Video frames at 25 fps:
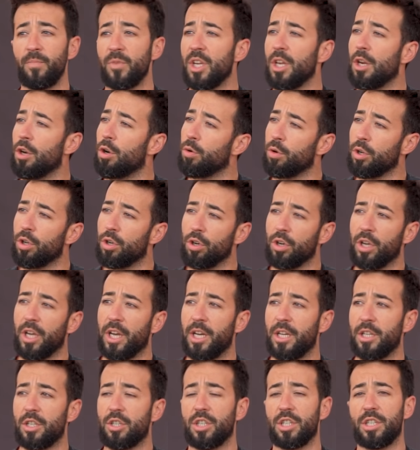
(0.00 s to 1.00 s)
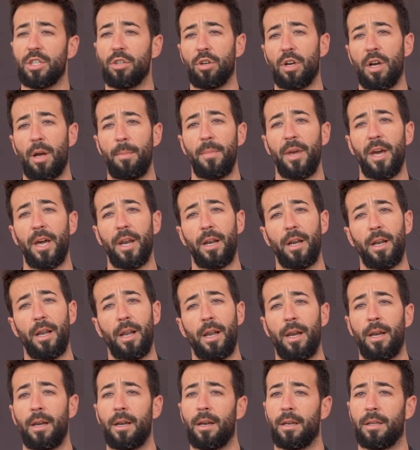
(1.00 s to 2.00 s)
y lo único que ha hecho ha sido cambiar
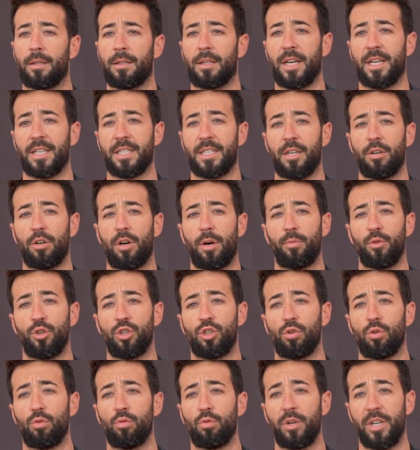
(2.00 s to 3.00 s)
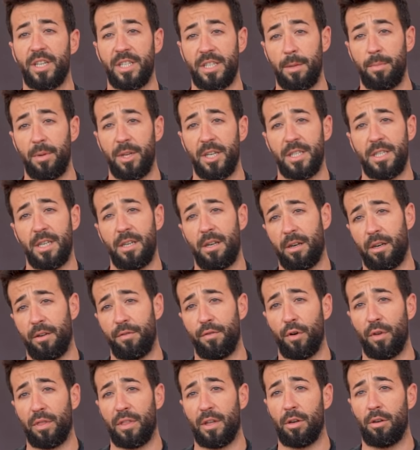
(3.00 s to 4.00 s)
al trasero, ha puesto un SPS,
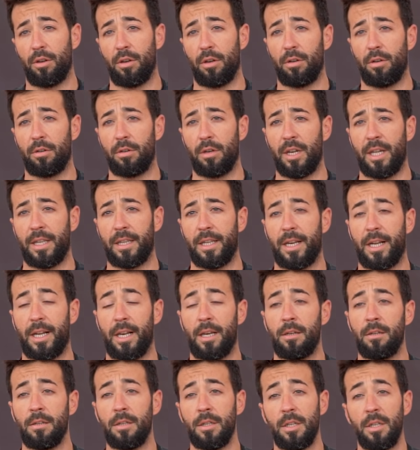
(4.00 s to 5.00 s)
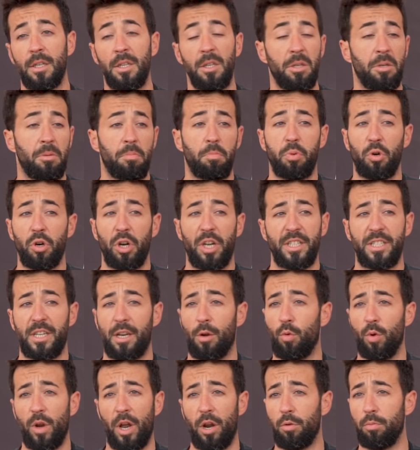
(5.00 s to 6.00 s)
reforzado lateral, por
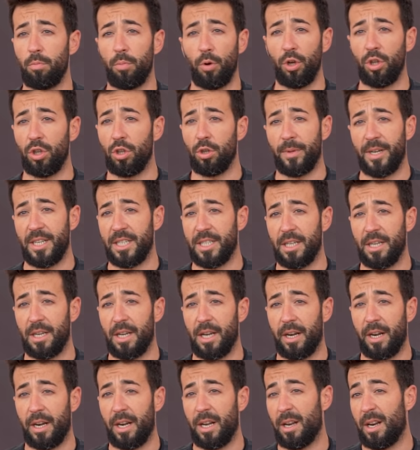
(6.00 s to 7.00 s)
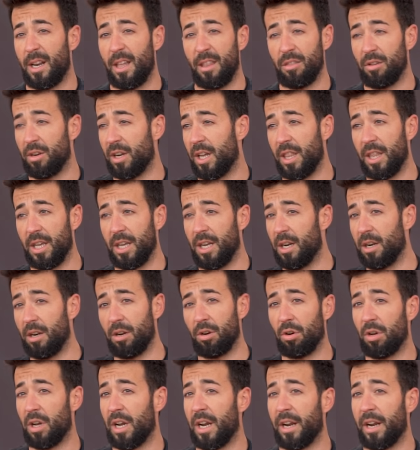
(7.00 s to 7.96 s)
asegurar un poquito más en carrera la zona del Rock